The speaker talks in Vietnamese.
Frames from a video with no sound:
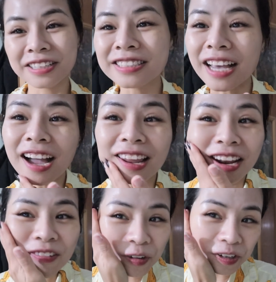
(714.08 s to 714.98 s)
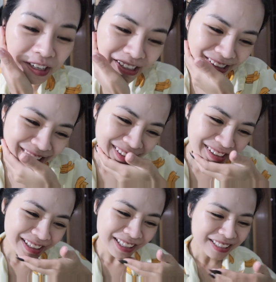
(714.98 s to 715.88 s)
thì trắng hẳn lên mọi người.
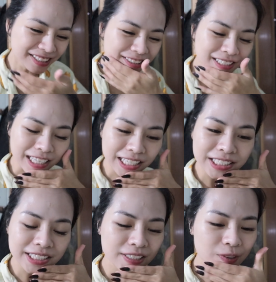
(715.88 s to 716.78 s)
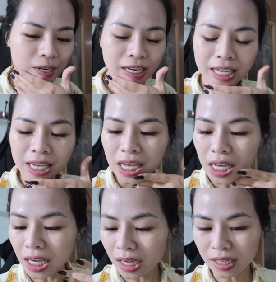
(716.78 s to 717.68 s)
Trắng thật sự luôn đấy.
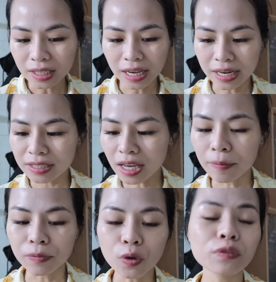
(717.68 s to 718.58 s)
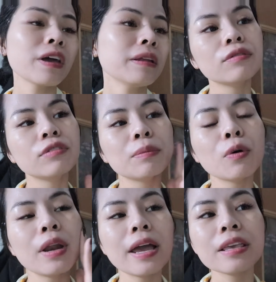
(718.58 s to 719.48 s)
À, khả năng dưỡng ẩm tốt phết. Vừa
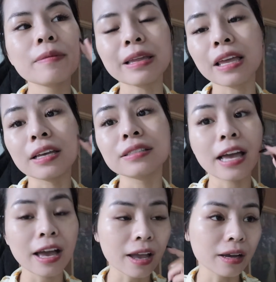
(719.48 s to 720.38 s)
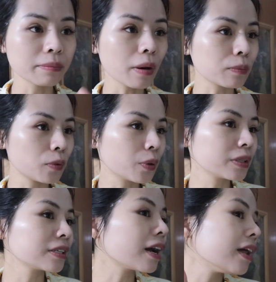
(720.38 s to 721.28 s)
bôi lên nhưng mà thấy da căng mọng
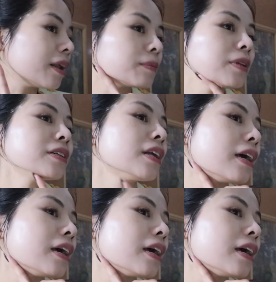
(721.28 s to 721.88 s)
luôn ngay lập tức